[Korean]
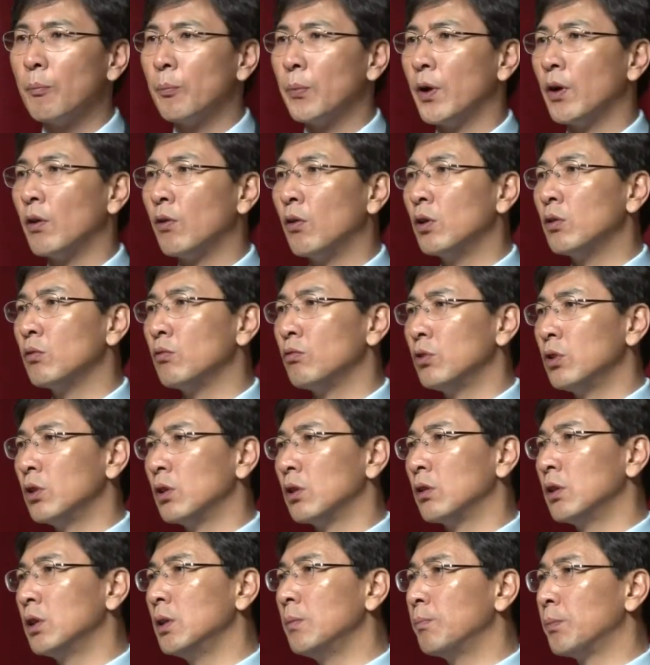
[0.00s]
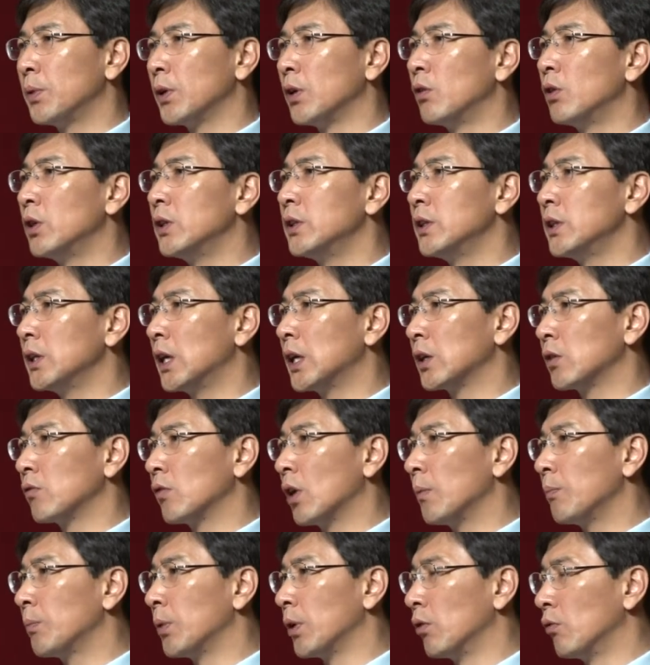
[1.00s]
병원 운영은
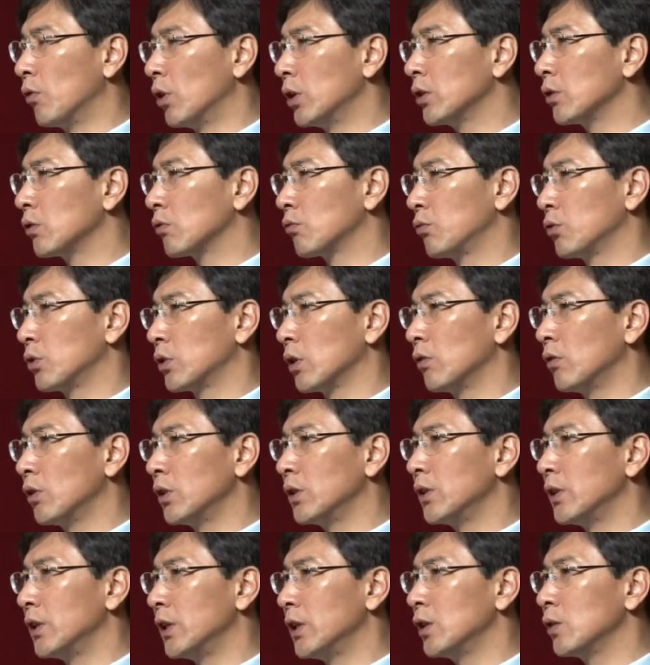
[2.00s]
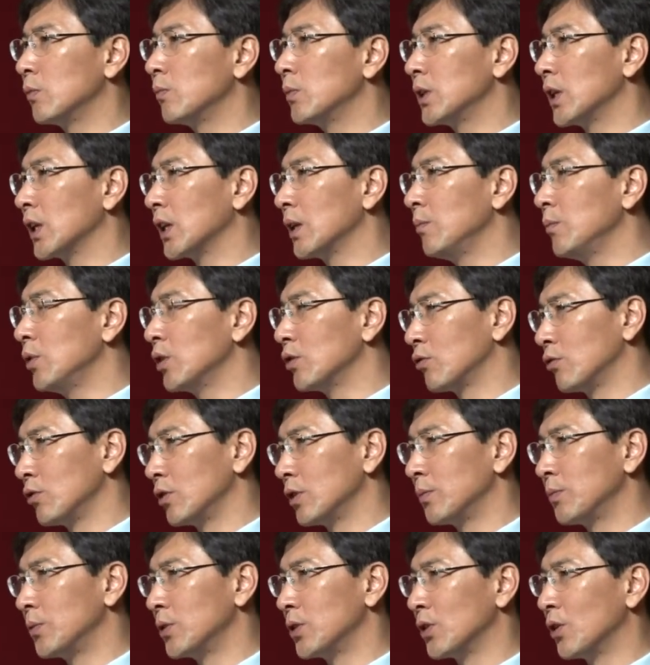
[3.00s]
병원장과 병원 구성원들이 좀 책임져
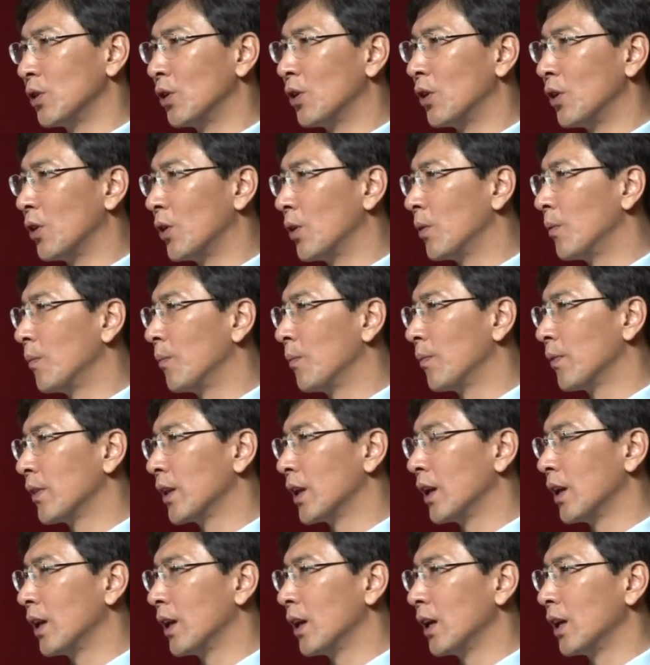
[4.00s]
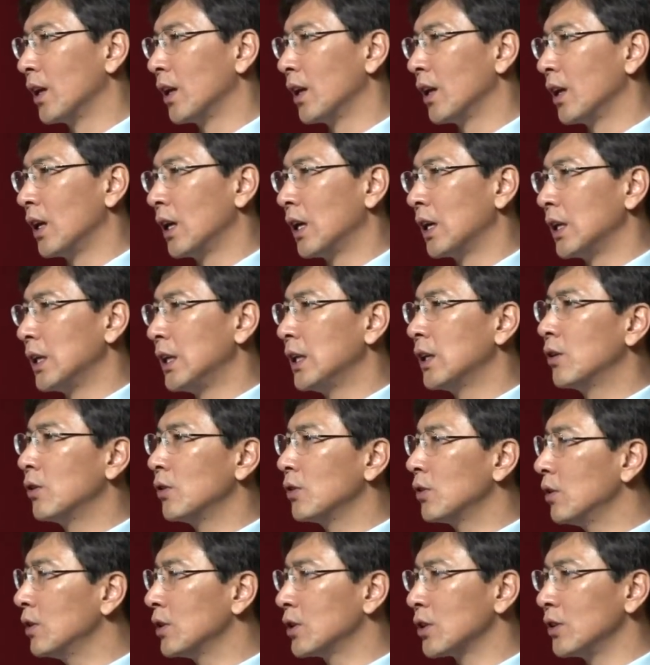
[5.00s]
주십시오.
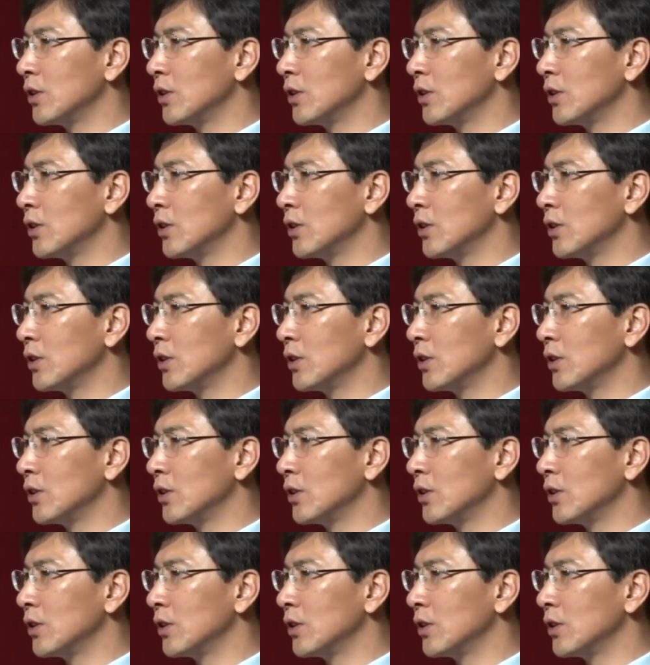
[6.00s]
이것을